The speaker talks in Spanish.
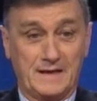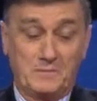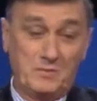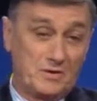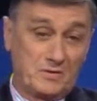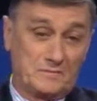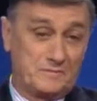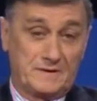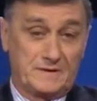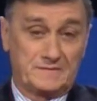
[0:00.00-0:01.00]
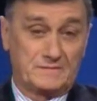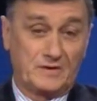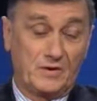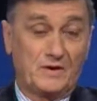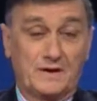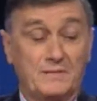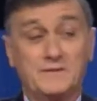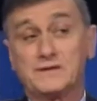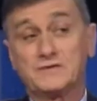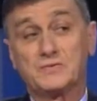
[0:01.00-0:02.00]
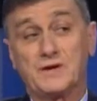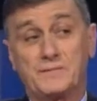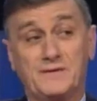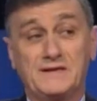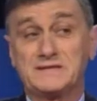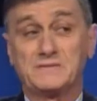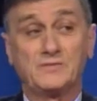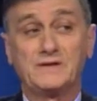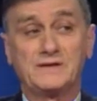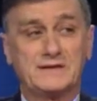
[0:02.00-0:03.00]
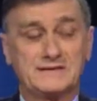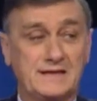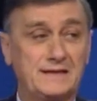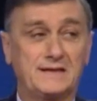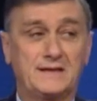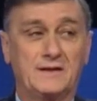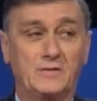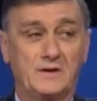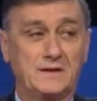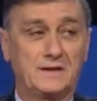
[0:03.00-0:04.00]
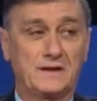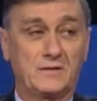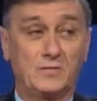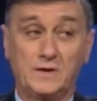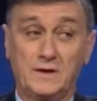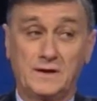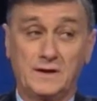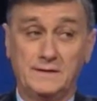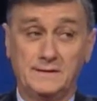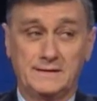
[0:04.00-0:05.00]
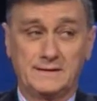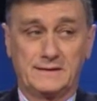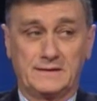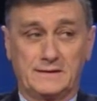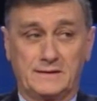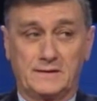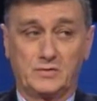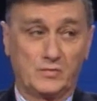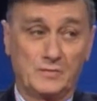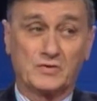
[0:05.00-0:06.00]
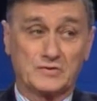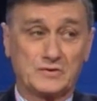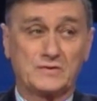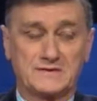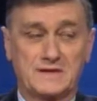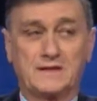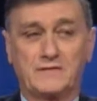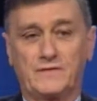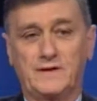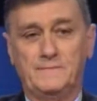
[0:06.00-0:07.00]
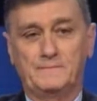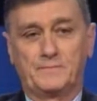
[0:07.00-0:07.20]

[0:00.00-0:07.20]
Bueno, eh, creo que realmente es una experiencia muy interesante la boleta única que tuvimos nosotros en Santa Fe,